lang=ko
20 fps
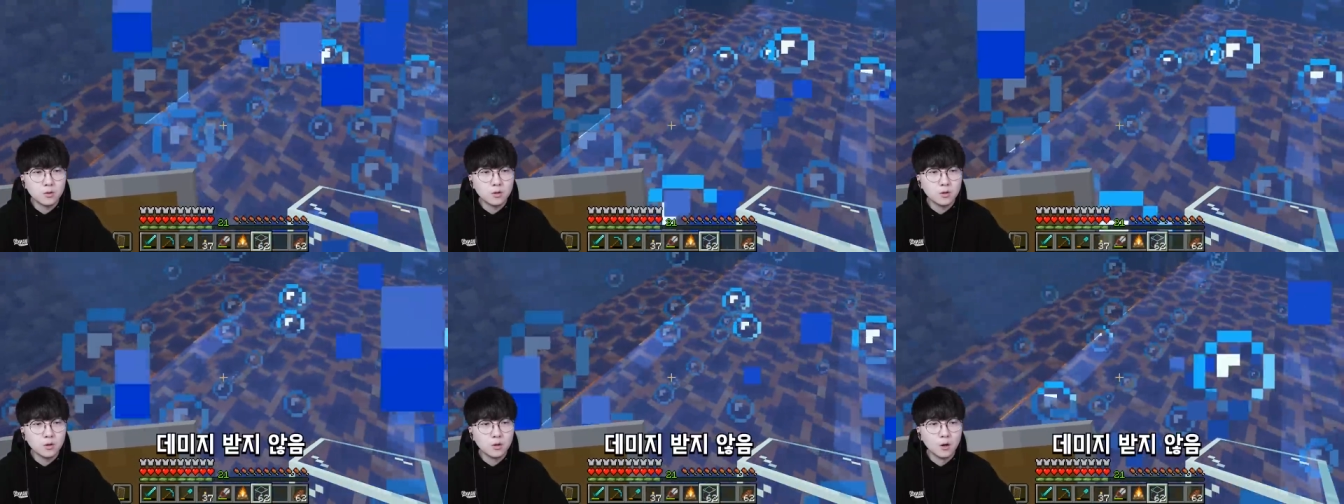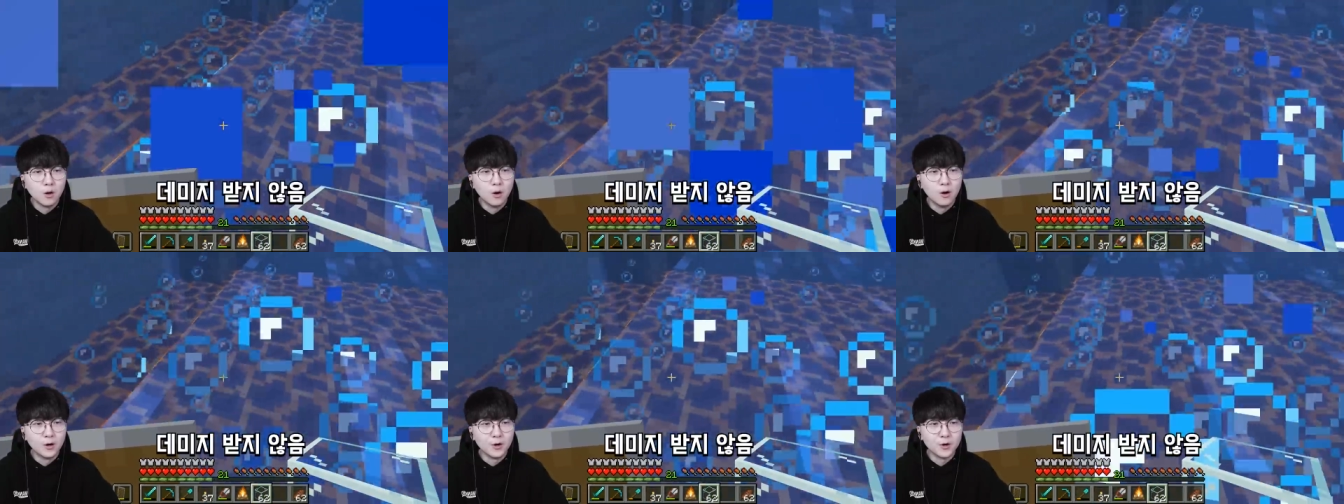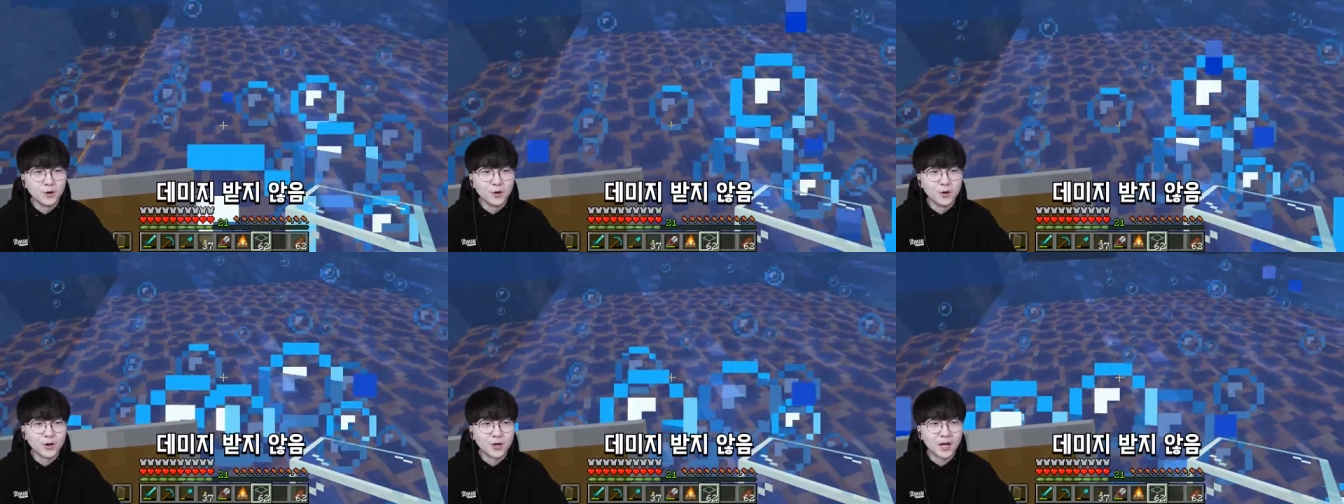어
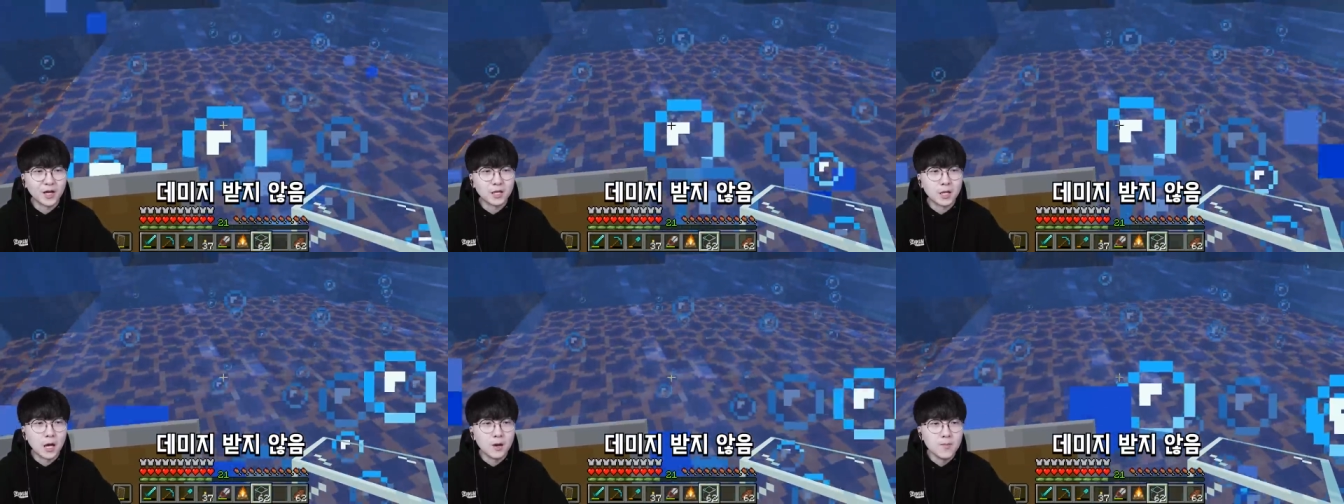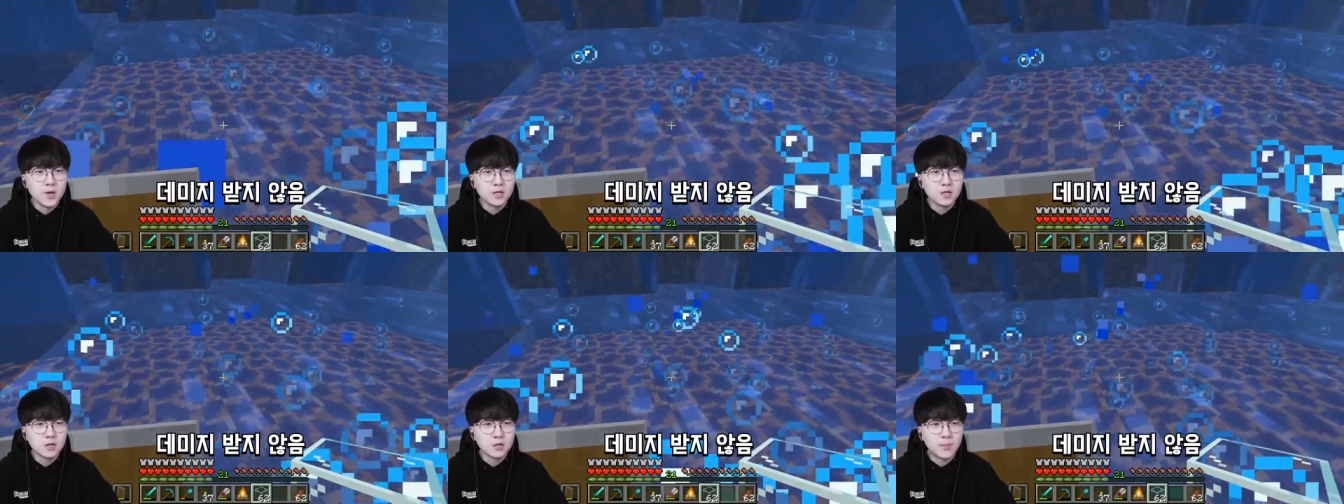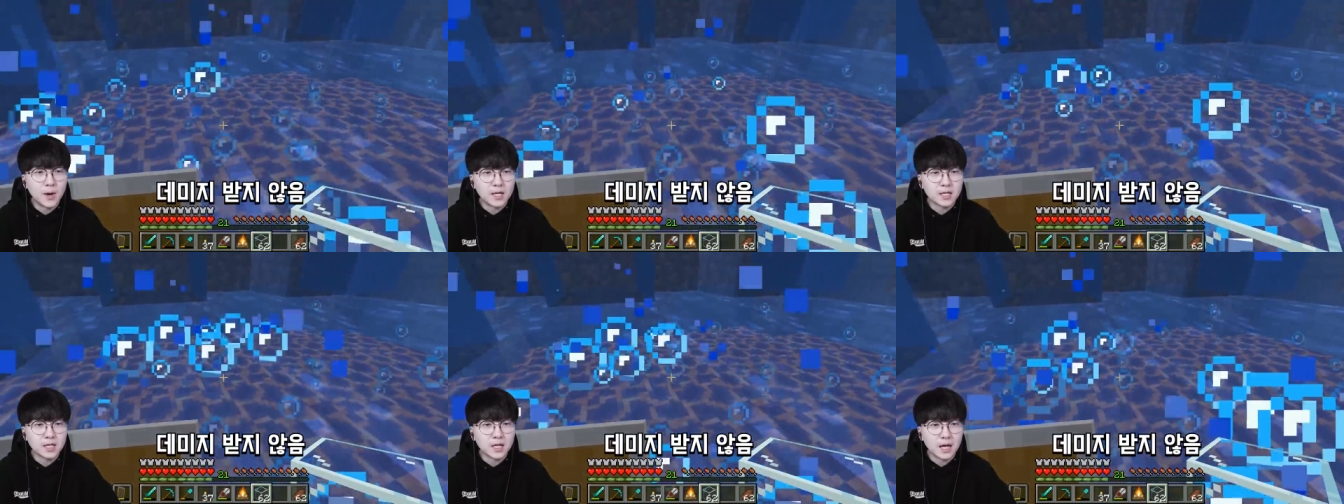이렇게 데미지를
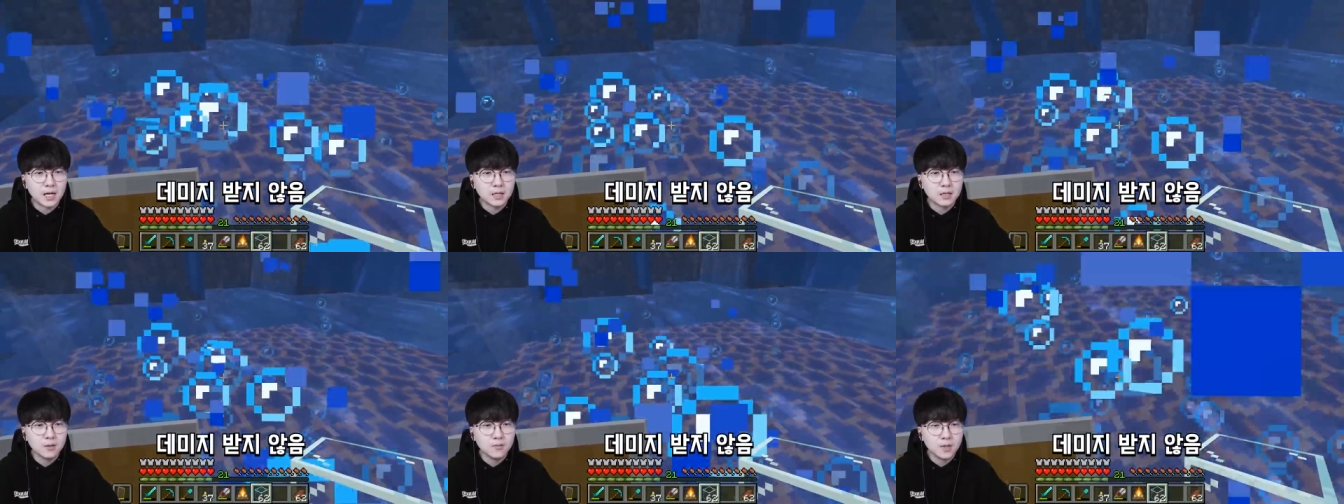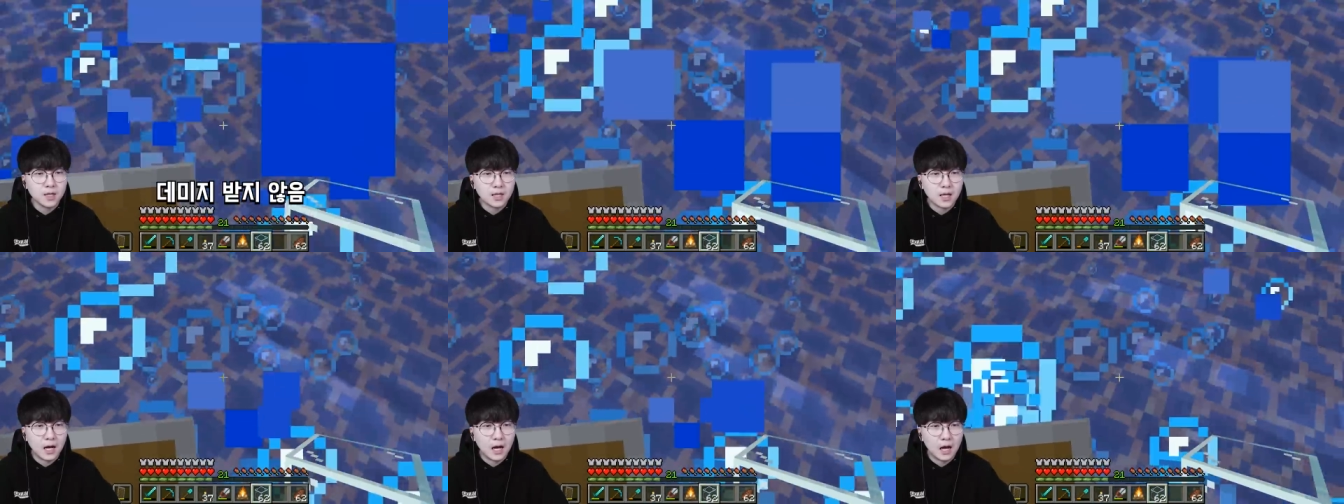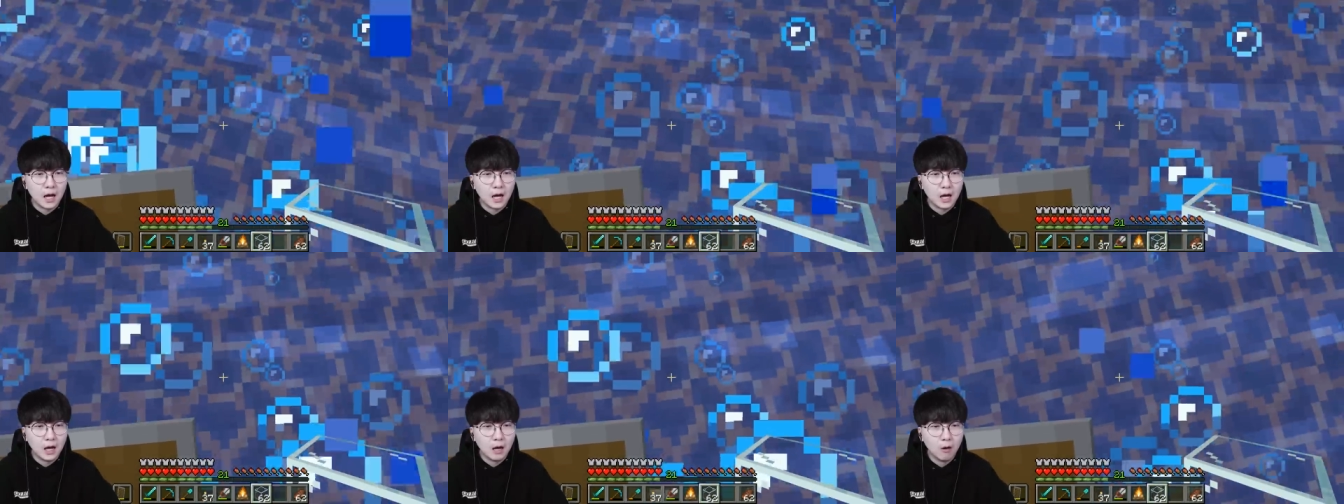받지
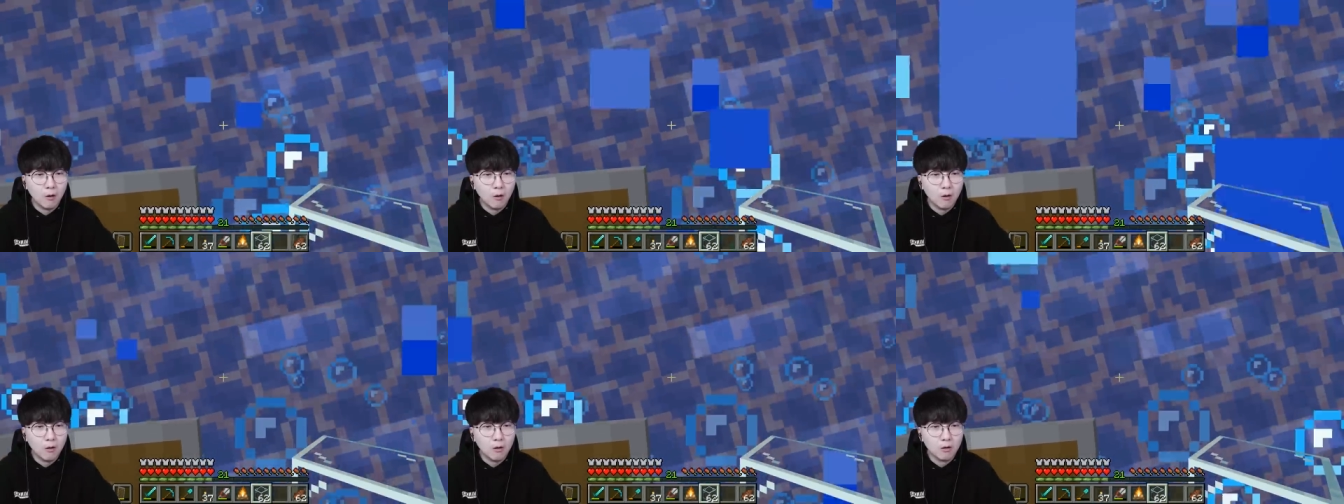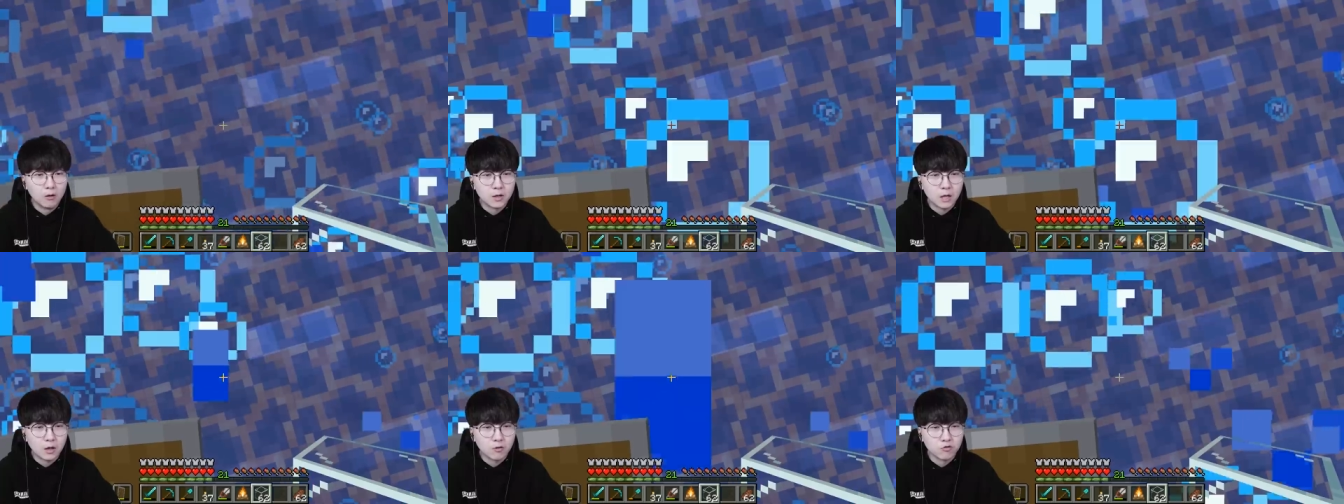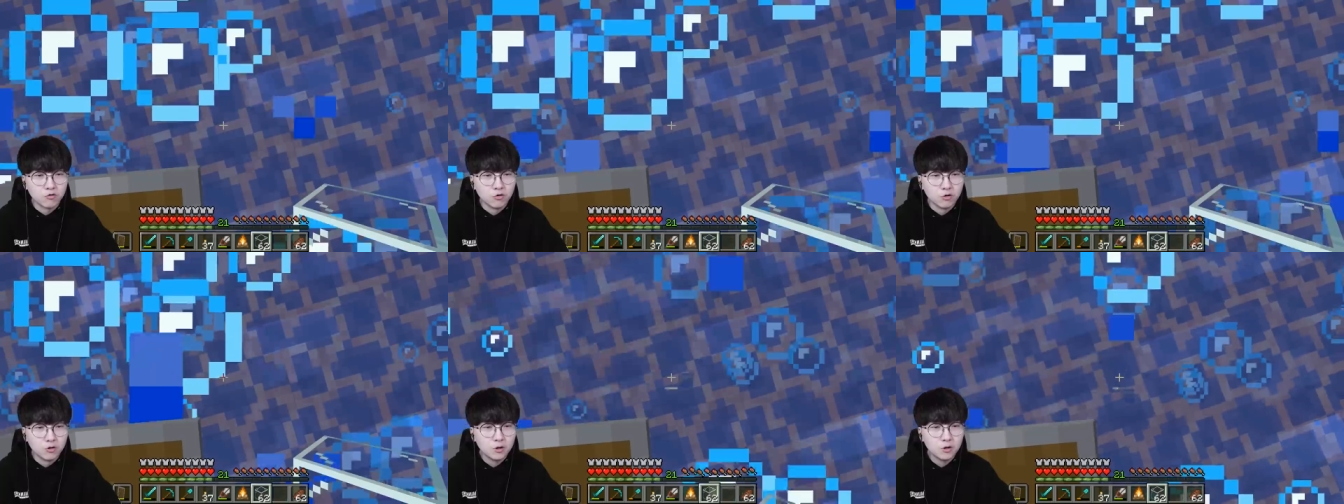않습니다 어 개꿀